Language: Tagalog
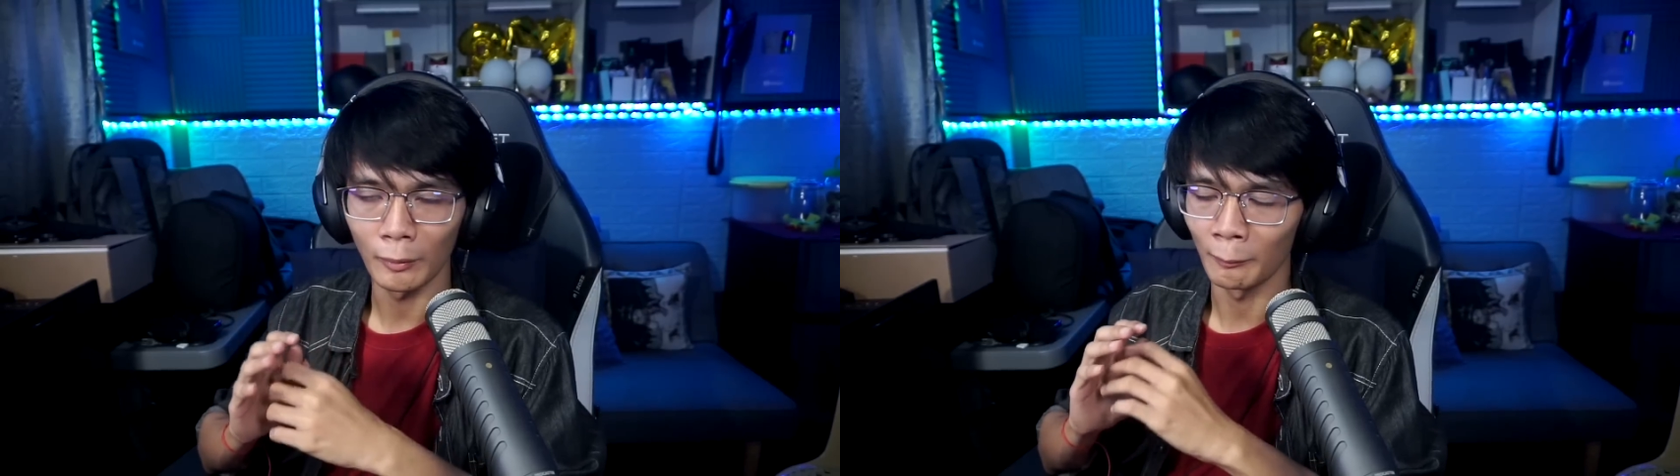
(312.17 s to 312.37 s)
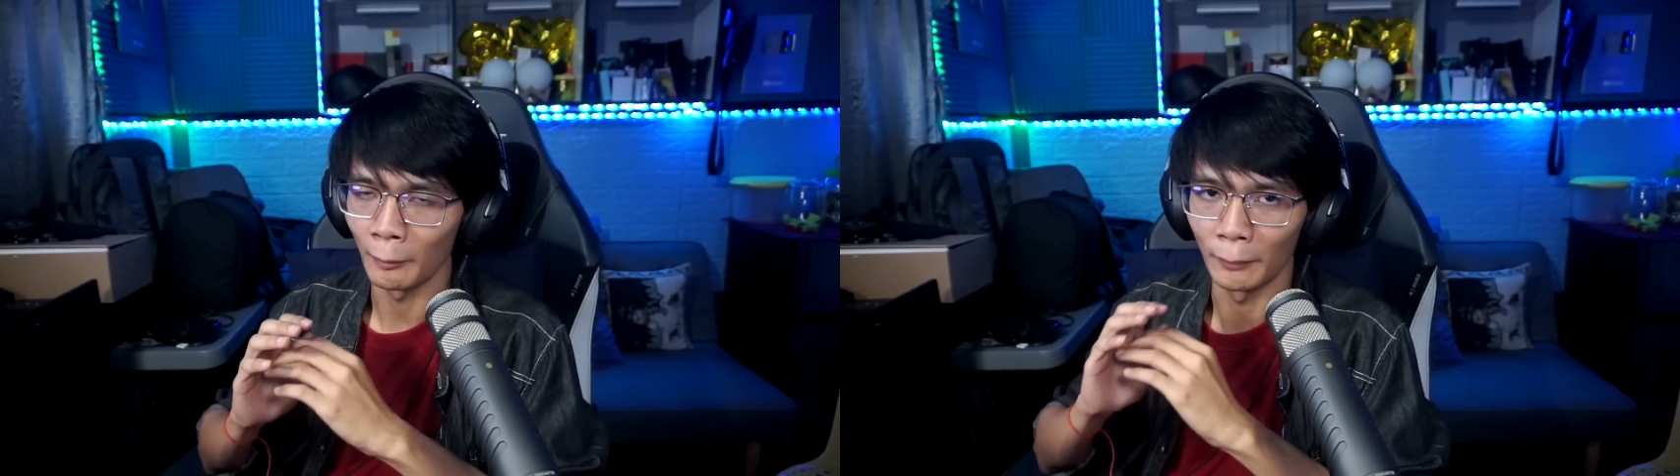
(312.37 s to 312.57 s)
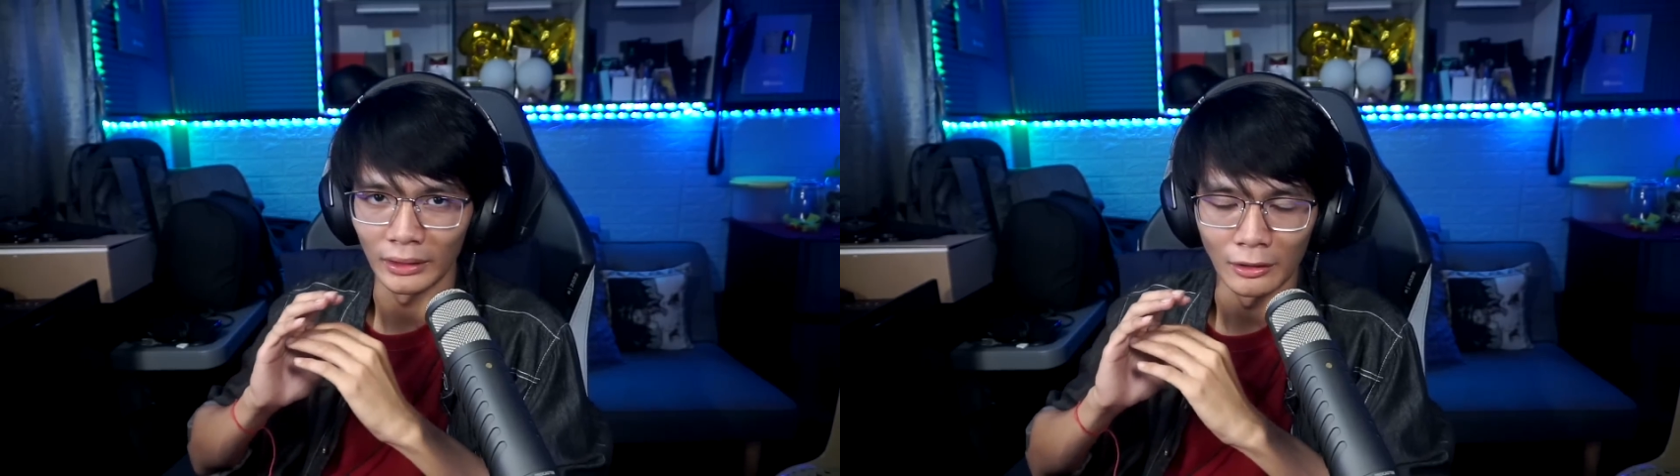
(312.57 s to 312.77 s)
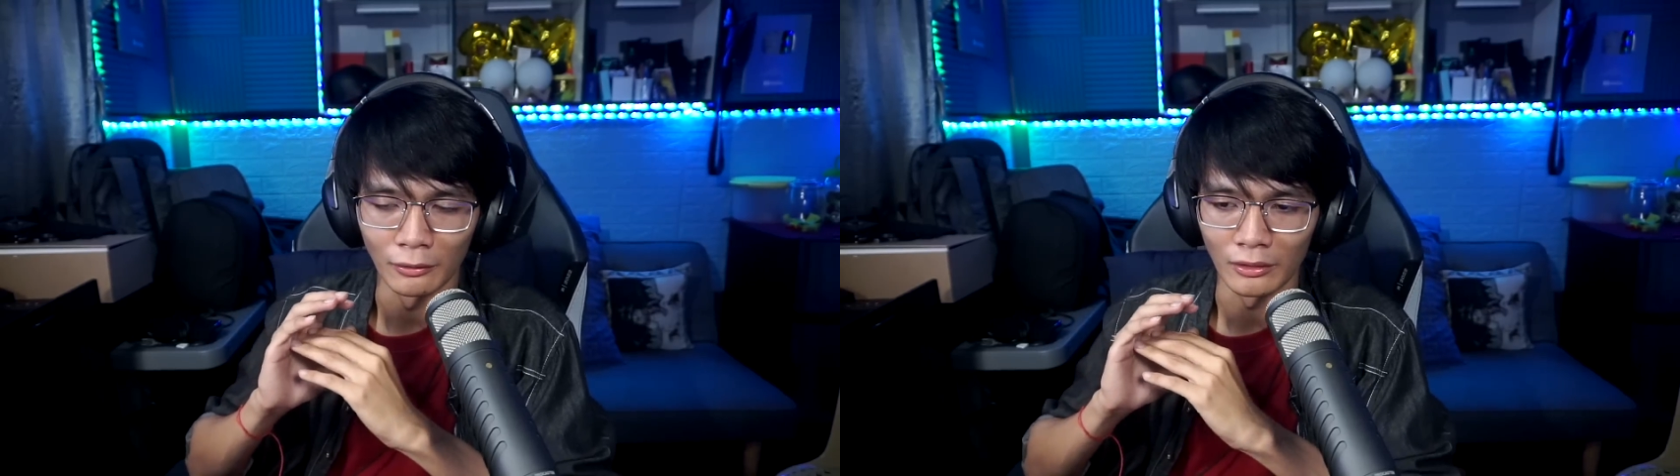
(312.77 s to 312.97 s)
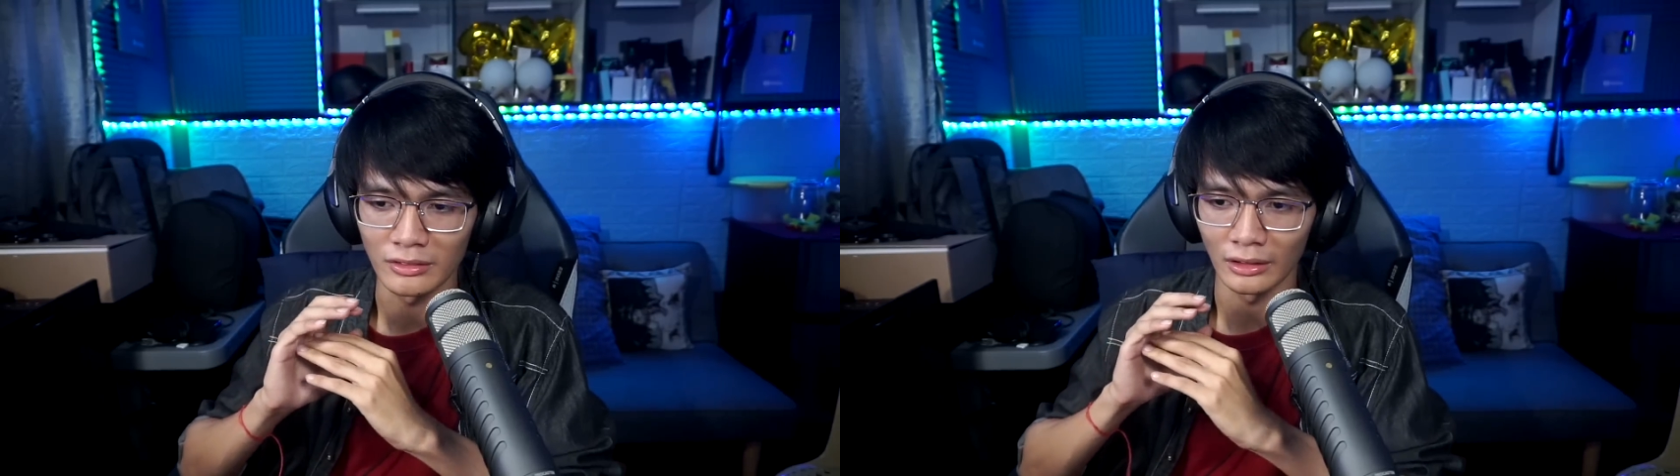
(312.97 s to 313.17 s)

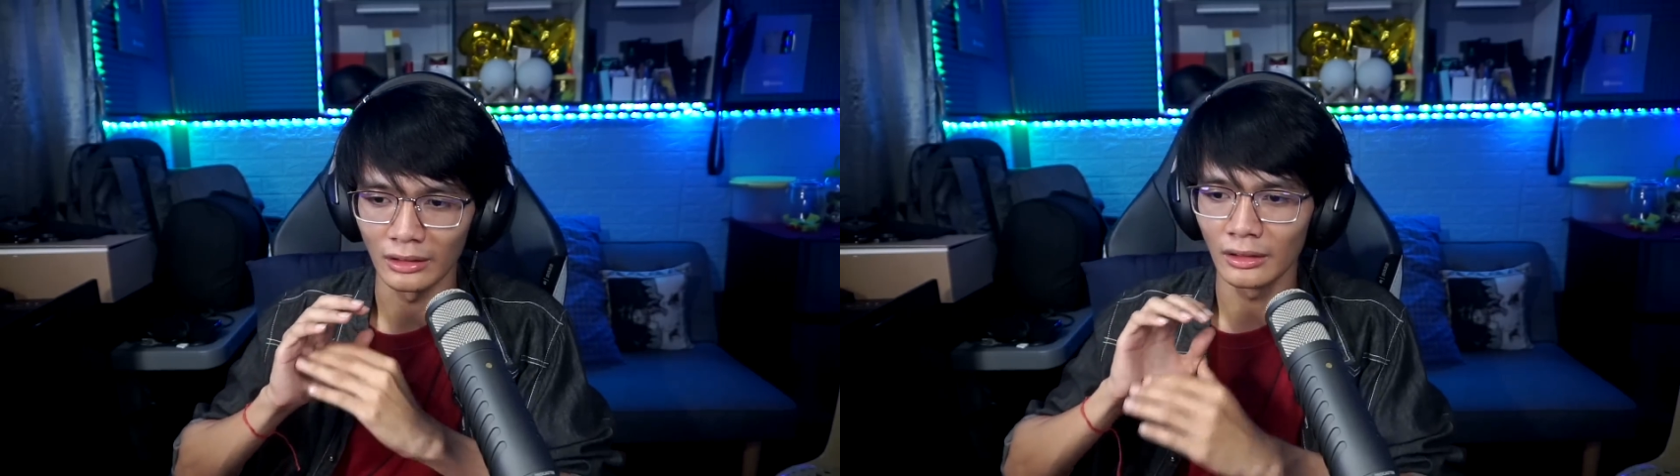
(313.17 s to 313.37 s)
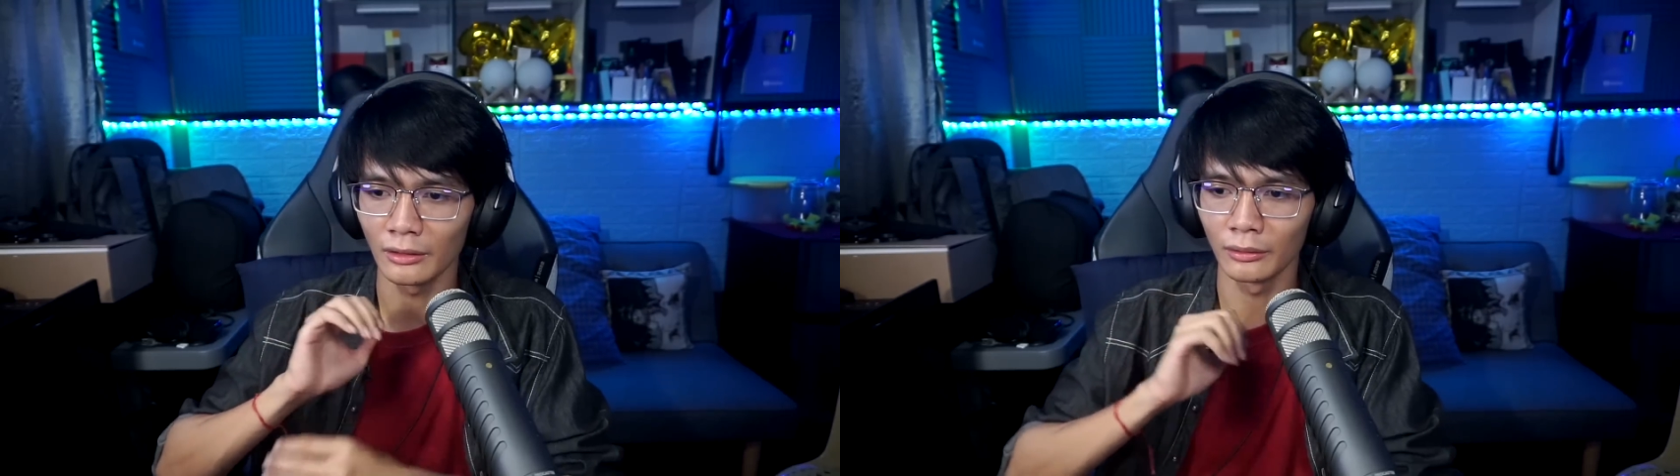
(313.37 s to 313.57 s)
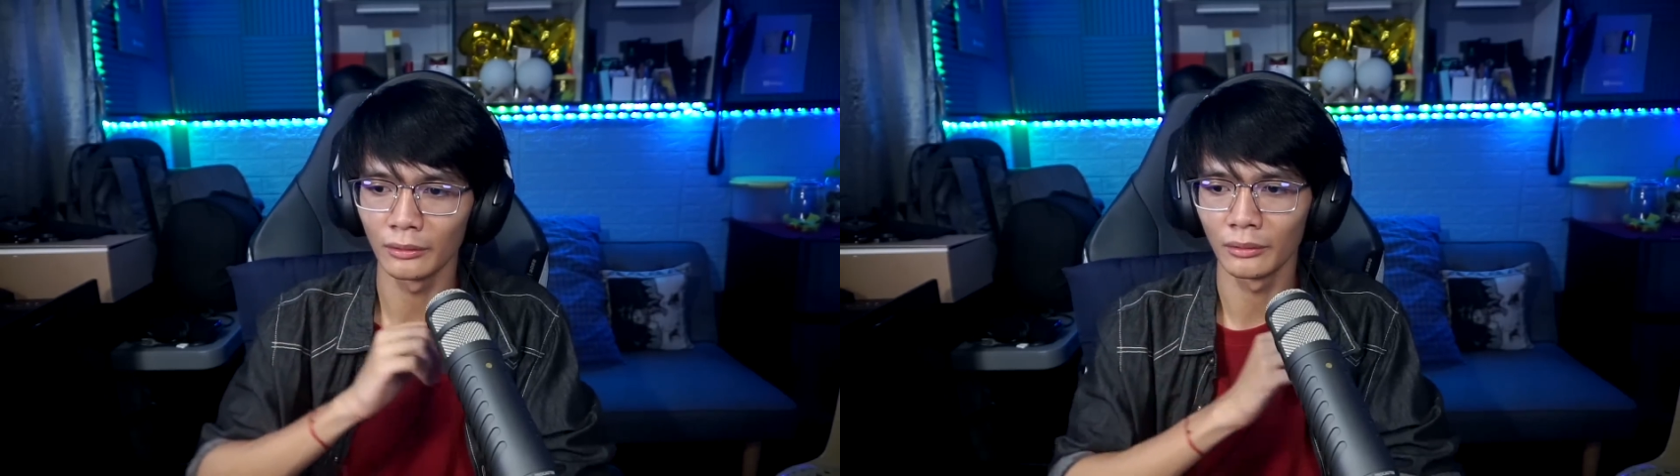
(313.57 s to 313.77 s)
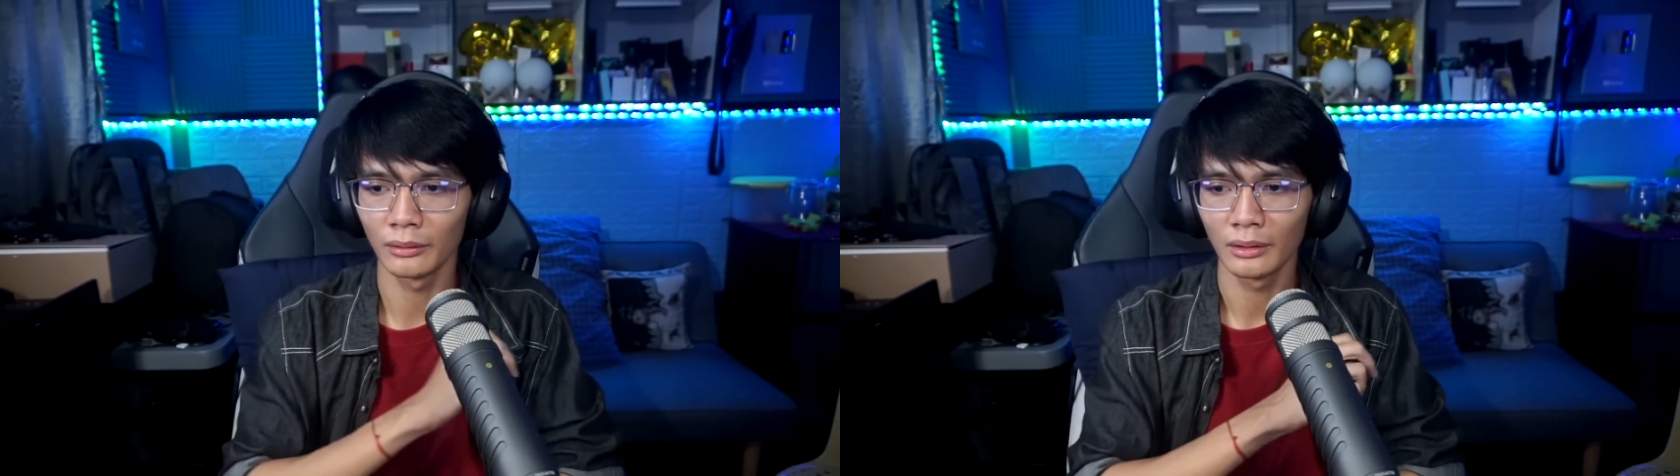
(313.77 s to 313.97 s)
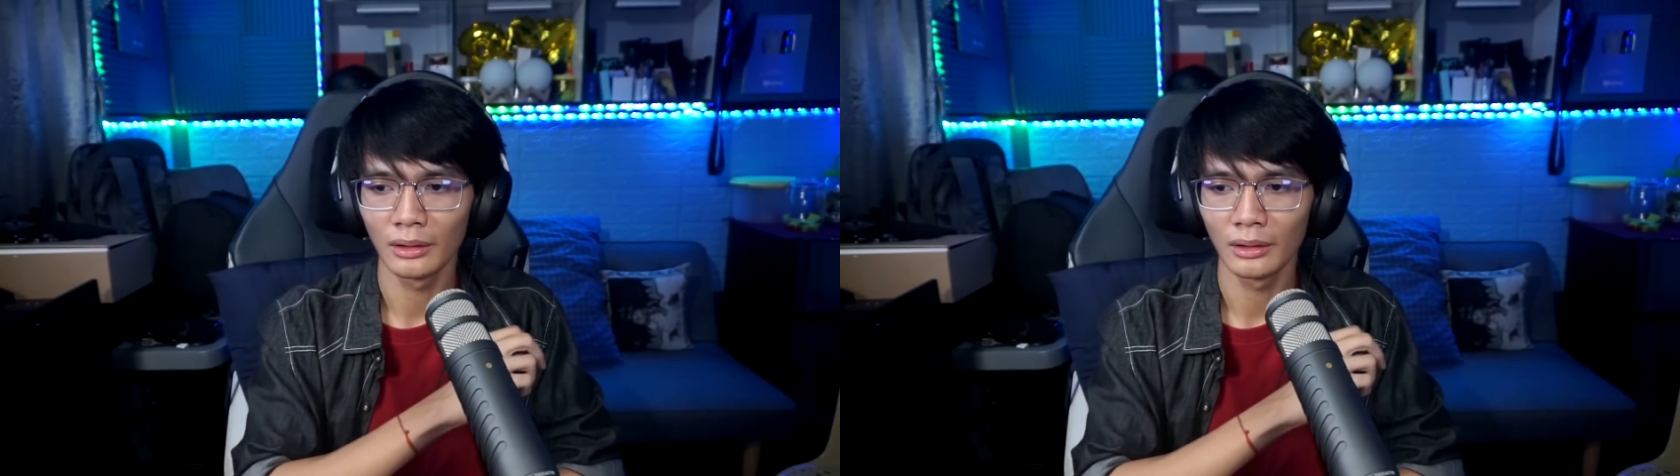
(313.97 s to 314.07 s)
makapagpatayo ako ng sarili ko,